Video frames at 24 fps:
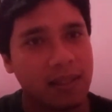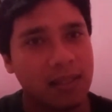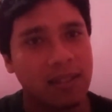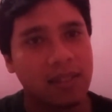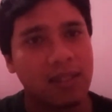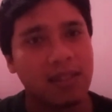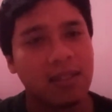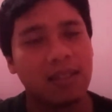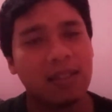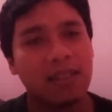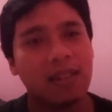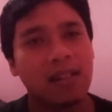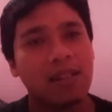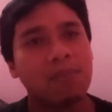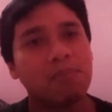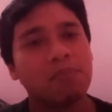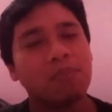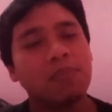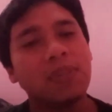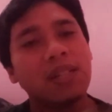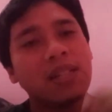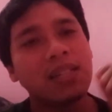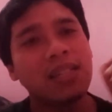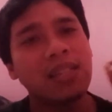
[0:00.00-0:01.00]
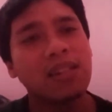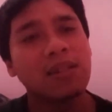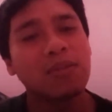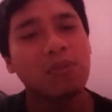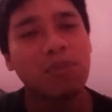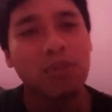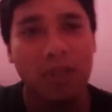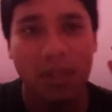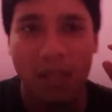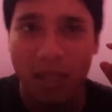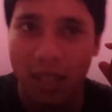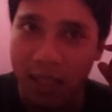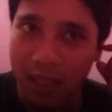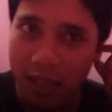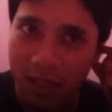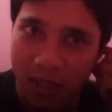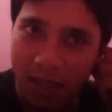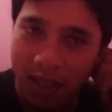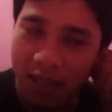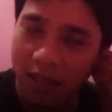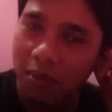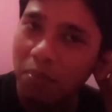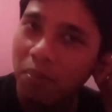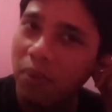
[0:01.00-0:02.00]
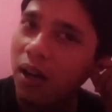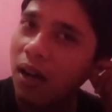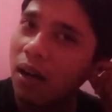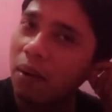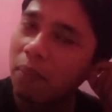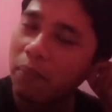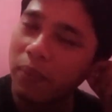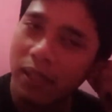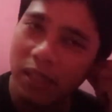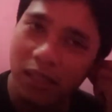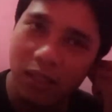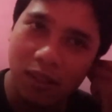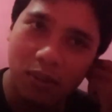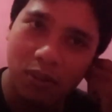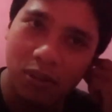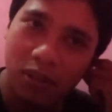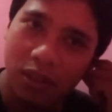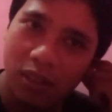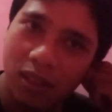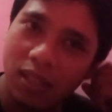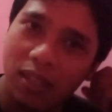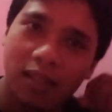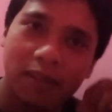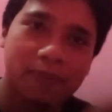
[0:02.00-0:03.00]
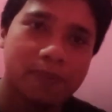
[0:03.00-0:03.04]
ya mengikuti itba mengikuti